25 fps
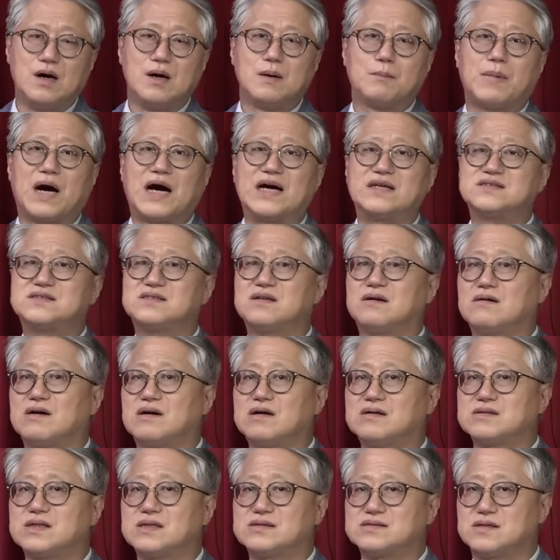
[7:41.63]

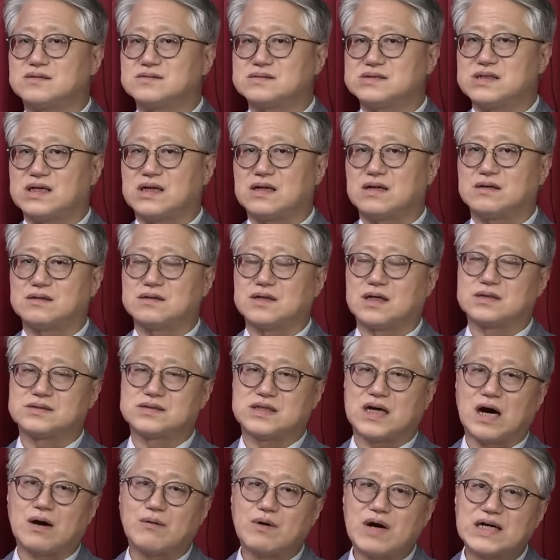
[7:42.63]
반성하거나 성찰하거나
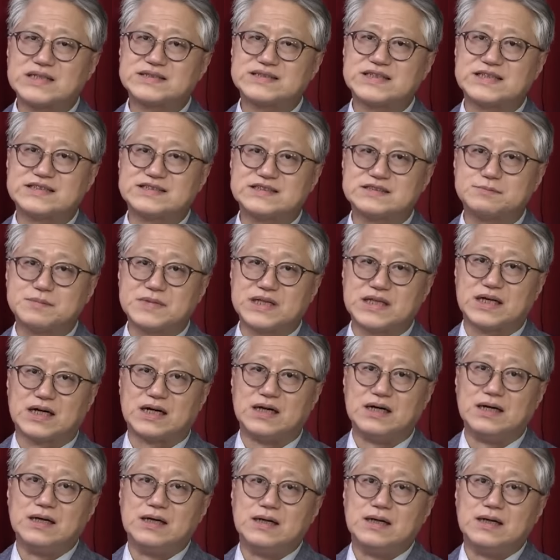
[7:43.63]
사과하지 않습니다.